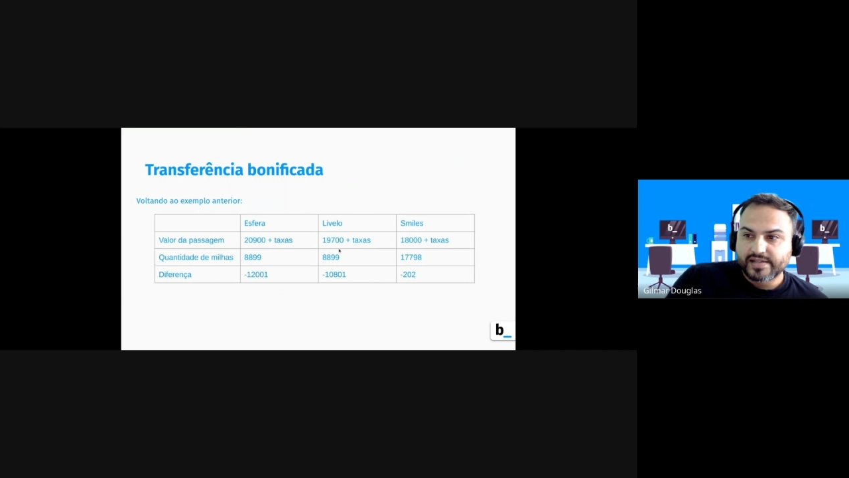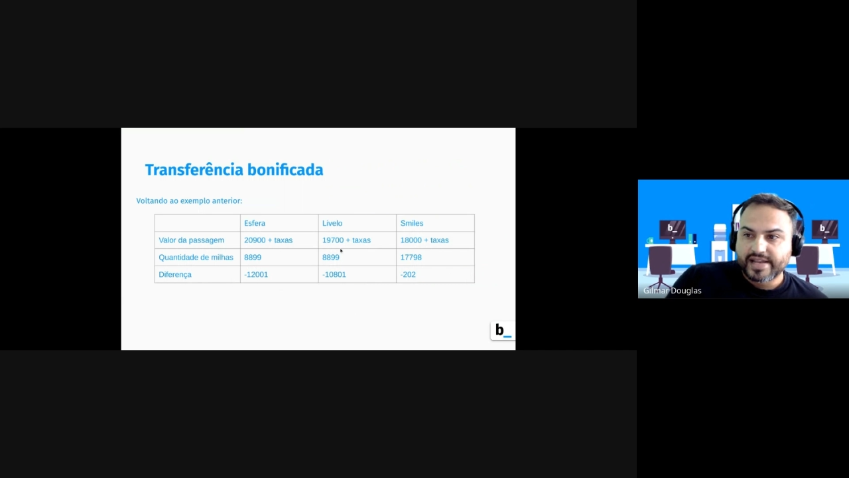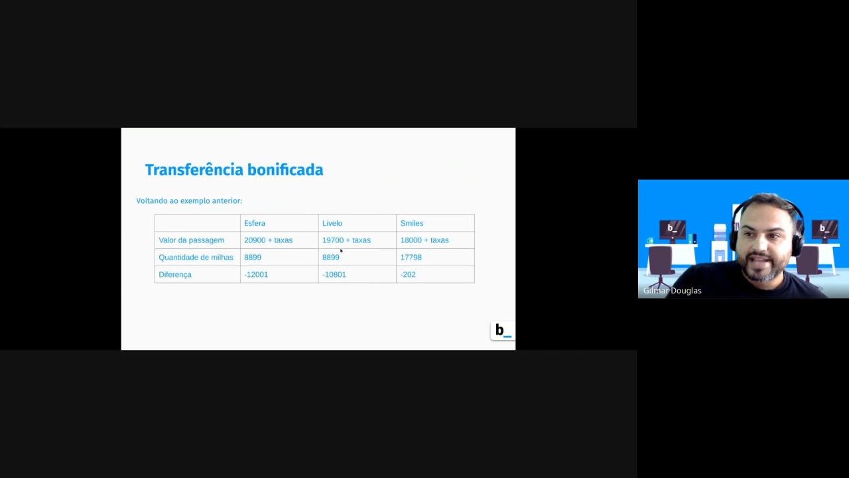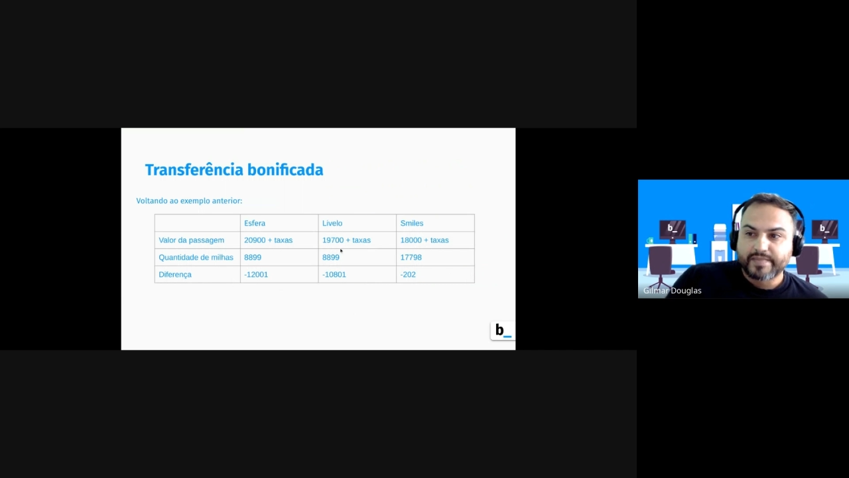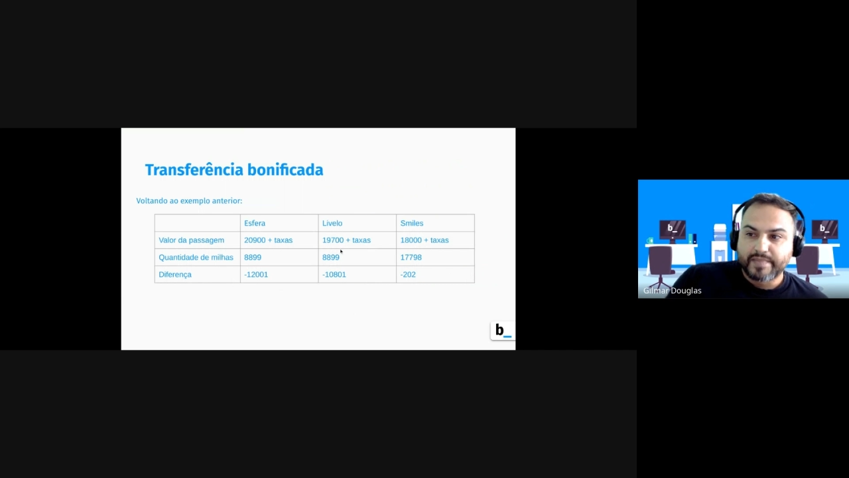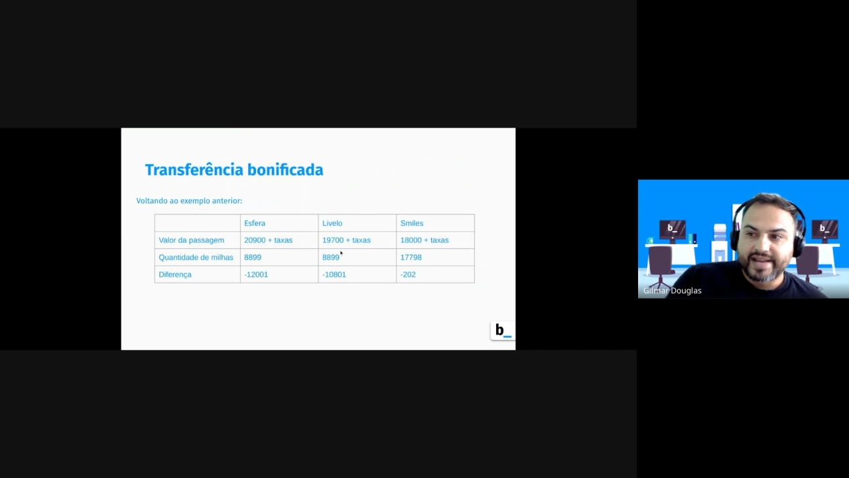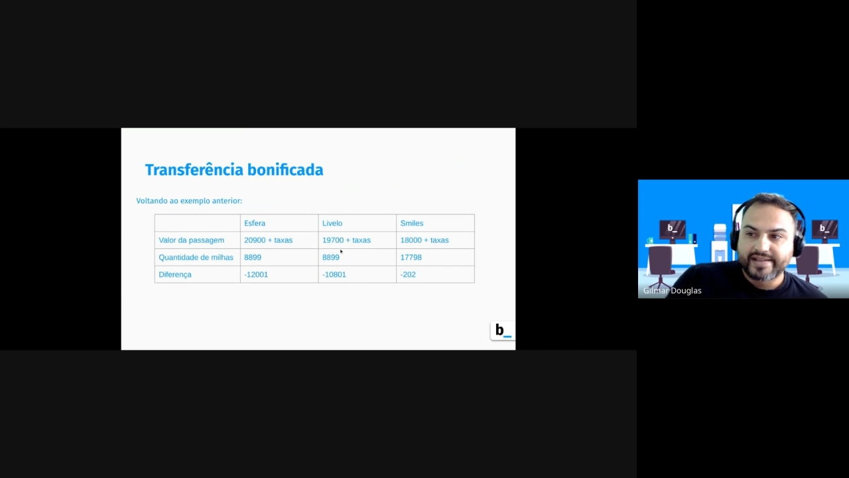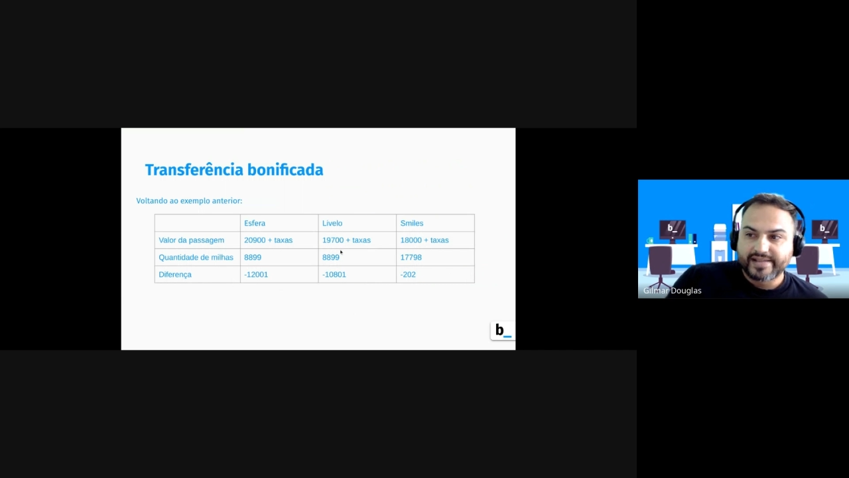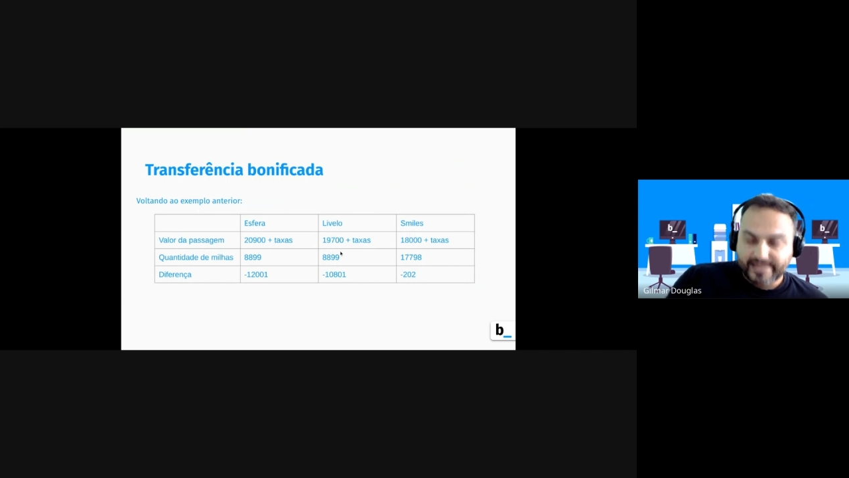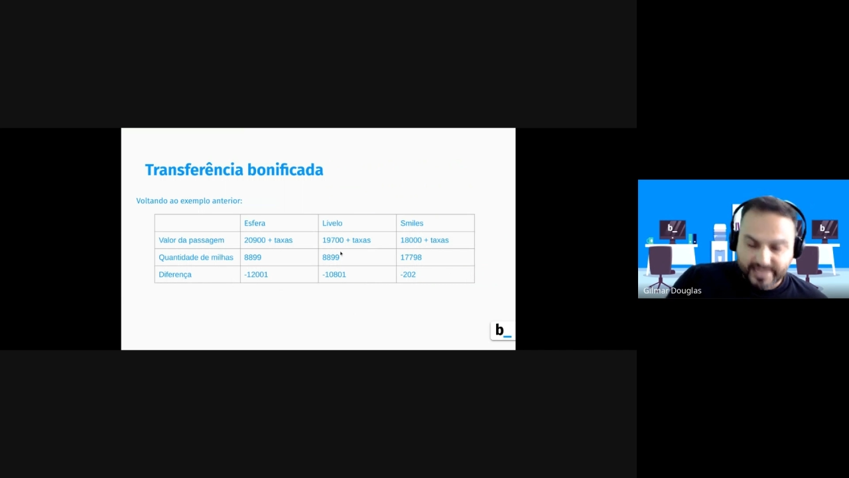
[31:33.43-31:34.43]
reais,
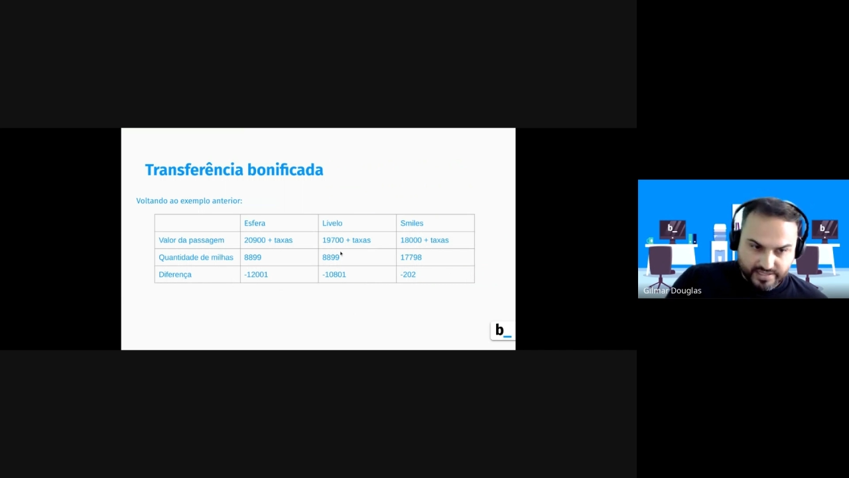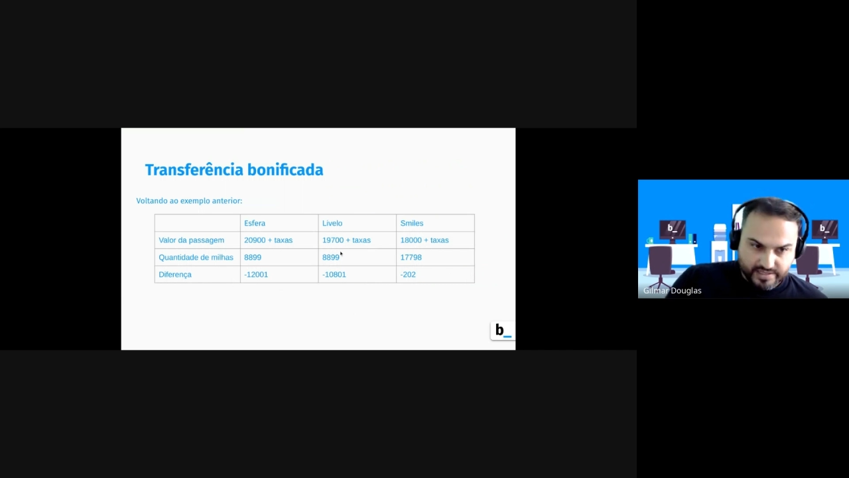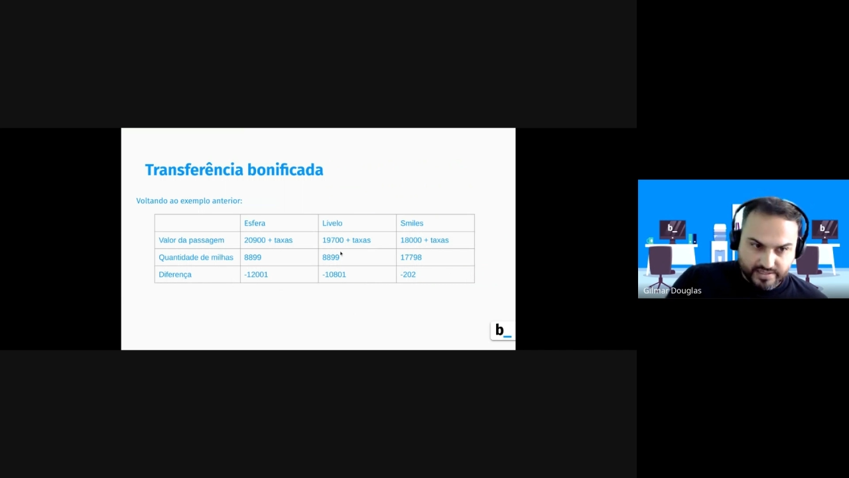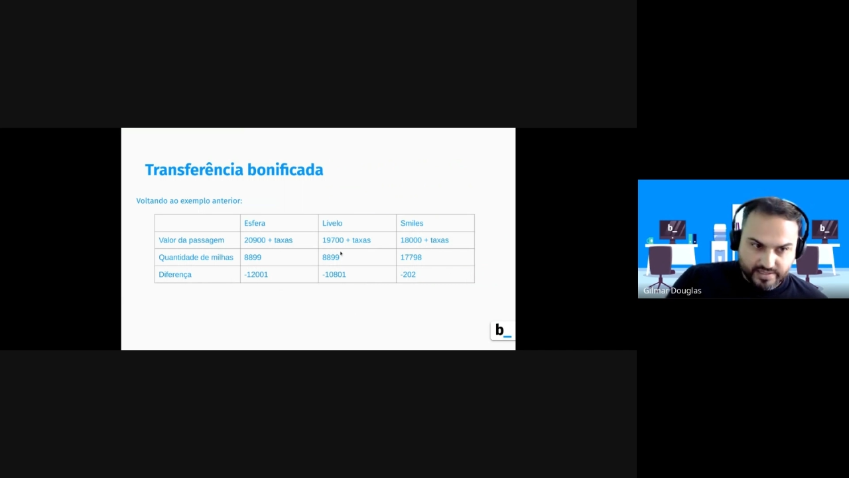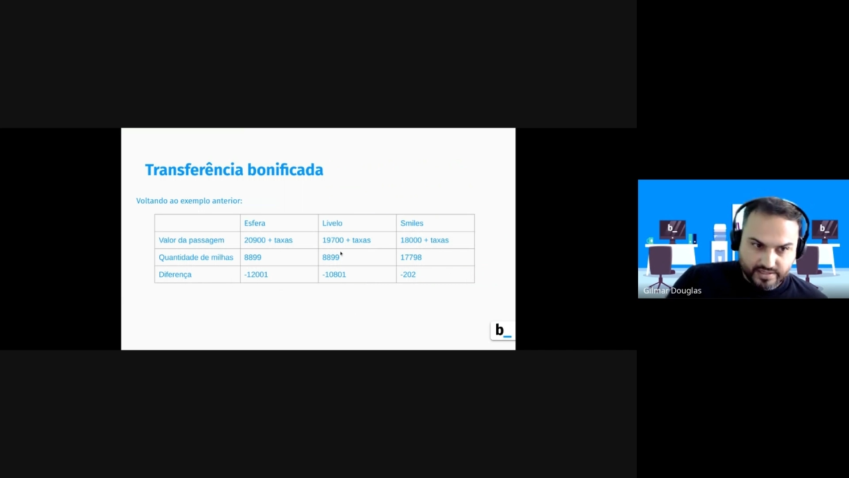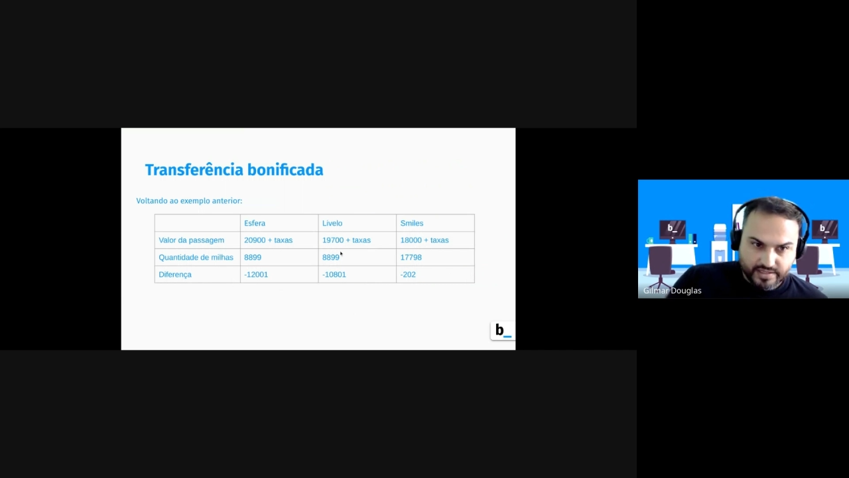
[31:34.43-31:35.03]
mais as taxas.